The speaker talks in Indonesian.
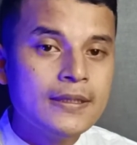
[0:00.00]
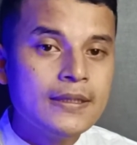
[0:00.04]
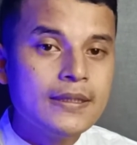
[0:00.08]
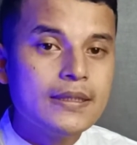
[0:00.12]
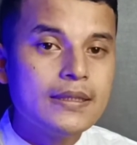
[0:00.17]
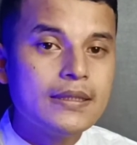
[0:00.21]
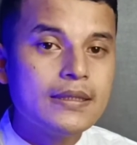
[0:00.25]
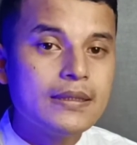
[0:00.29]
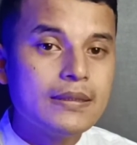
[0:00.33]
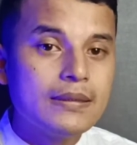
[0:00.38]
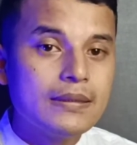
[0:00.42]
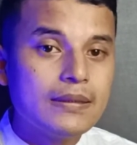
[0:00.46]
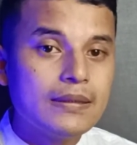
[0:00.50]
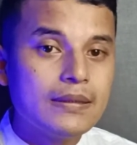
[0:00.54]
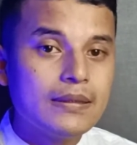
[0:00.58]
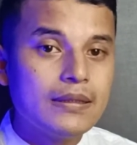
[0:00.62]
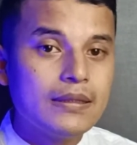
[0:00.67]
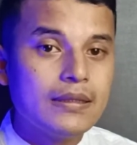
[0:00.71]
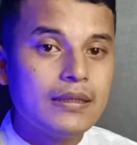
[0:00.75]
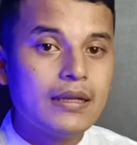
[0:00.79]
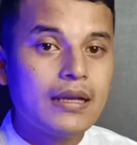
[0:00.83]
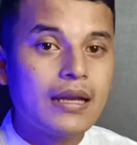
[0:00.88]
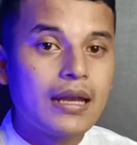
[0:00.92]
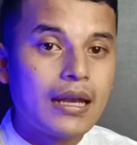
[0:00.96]

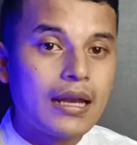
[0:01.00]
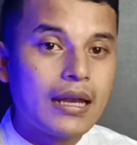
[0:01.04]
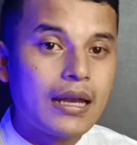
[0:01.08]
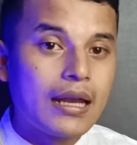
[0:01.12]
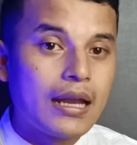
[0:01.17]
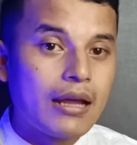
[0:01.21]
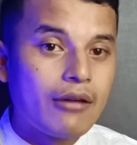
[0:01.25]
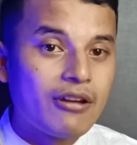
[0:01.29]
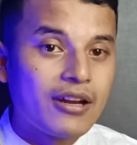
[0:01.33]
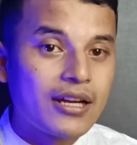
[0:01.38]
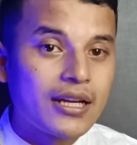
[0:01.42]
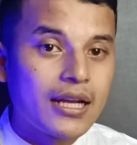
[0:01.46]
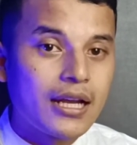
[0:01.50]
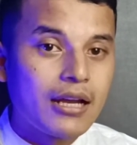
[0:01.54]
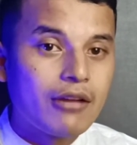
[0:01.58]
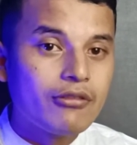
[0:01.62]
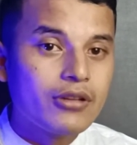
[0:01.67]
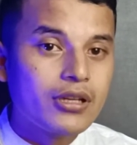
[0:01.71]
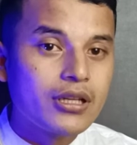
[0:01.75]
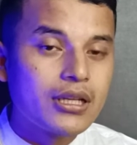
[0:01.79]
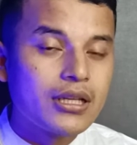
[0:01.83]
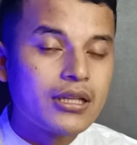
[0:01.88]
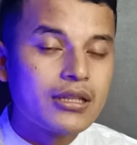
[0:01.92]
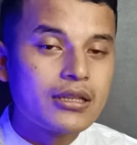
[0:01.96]
uh, lawan
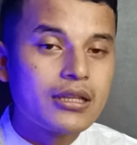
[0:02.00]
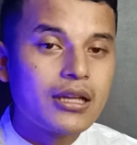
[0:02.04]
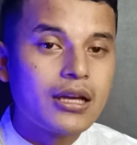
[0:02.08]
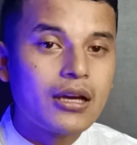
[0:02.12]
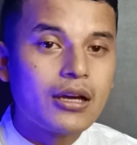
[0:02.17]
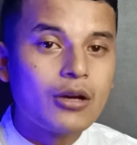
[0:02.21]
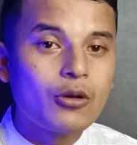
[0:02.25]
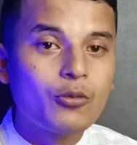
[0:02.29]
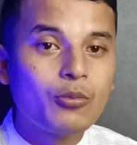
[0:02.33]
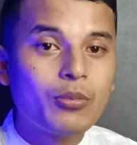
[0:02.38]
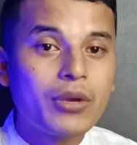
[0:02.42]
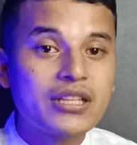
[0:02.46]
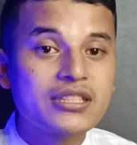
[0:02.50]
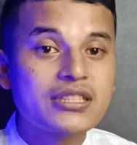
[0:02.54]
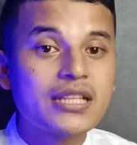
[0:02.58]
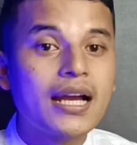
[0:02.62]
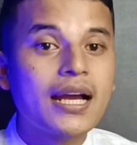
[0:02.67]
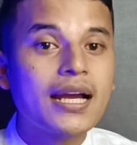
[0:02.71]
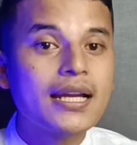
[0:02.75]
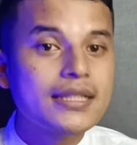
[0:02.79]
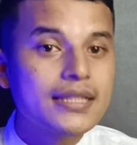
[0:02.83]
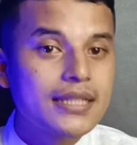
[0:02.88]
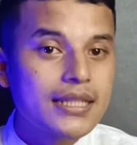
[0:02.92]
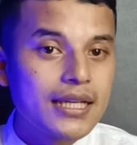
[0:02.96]
kawin atau
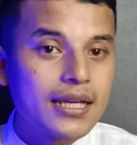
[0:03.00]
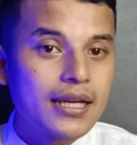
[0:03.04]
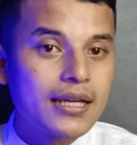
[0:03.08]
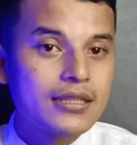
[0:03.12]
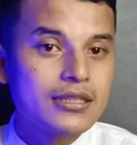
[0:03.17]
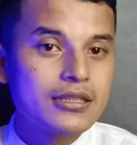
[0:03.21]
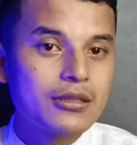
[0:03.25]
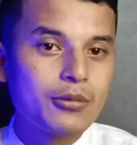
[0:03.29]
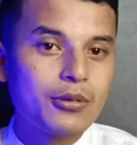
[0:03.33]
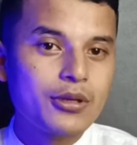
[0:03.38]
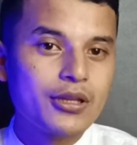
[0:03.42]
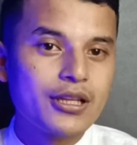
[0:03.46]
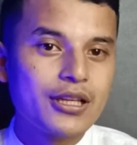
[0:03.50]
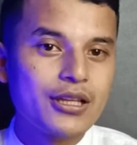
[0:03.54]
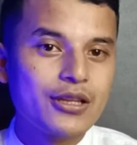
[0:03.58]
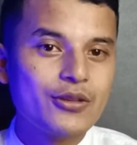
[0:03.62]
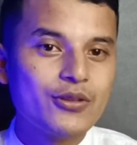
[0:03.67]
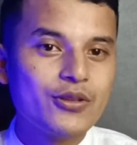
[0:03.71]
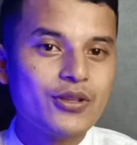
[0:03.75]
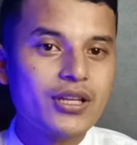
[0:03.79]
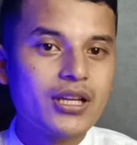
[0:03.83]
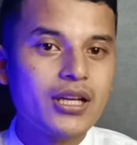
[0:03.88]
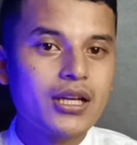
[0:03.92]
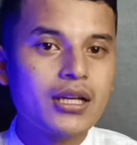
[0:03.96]
pasangannya seperti
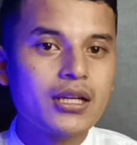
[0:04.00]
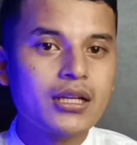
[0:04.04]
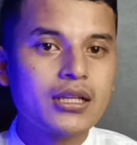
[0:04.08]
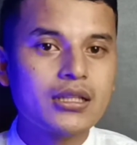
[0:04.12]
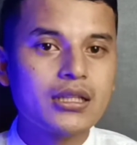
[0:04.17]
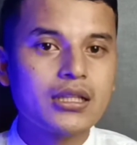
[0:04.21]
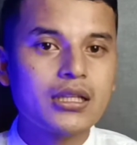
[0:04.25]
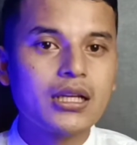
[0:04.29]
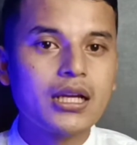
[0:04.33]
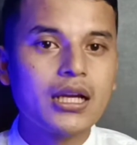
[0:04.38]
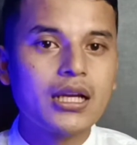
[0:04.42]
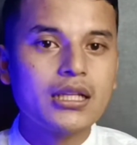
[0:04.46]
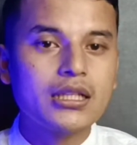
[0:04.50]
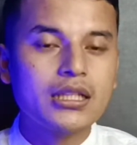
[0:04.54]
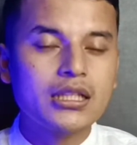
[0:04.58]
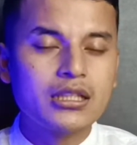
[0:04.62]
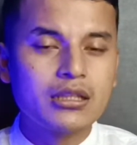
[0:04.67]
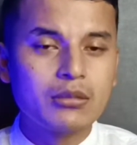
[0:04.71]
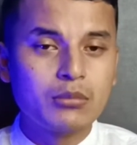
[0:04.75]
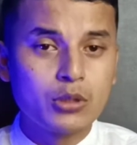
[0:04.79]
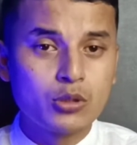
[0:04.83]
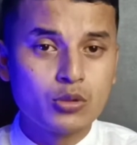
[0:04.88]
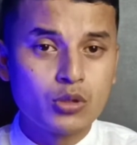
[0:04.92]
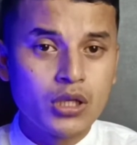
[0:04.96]
itu ya ketika ini
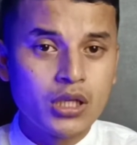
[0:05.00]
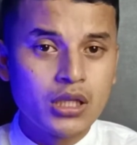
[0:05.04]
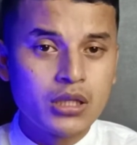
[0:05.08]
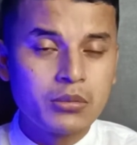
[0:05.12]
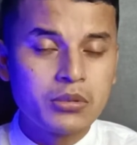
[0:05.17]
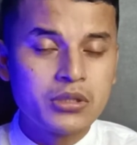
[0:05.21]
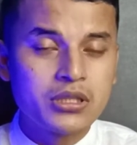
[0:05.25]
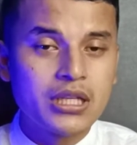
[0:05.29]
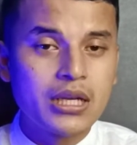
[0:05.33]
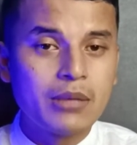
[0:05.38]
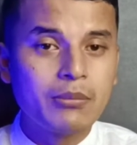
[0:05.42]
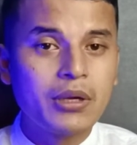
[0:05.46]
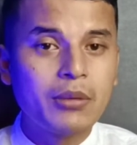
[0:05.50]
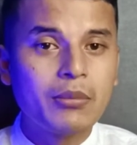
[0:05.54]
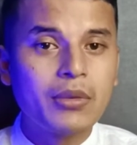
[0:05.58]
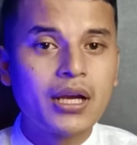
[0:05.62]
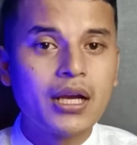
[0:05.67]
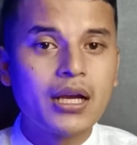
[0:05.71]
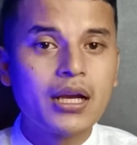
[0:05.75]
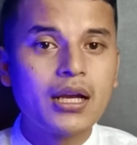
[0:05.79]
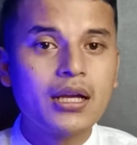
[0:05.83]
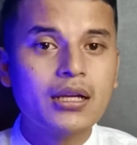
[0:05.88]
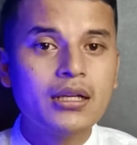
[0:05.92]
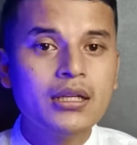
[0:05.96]
termasuk harta bersama
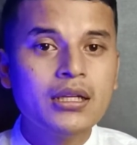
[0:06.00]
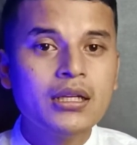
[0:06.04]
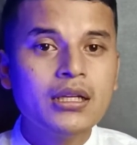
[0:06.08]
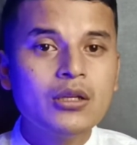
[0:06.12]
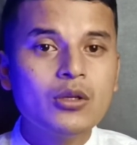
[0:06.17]
maka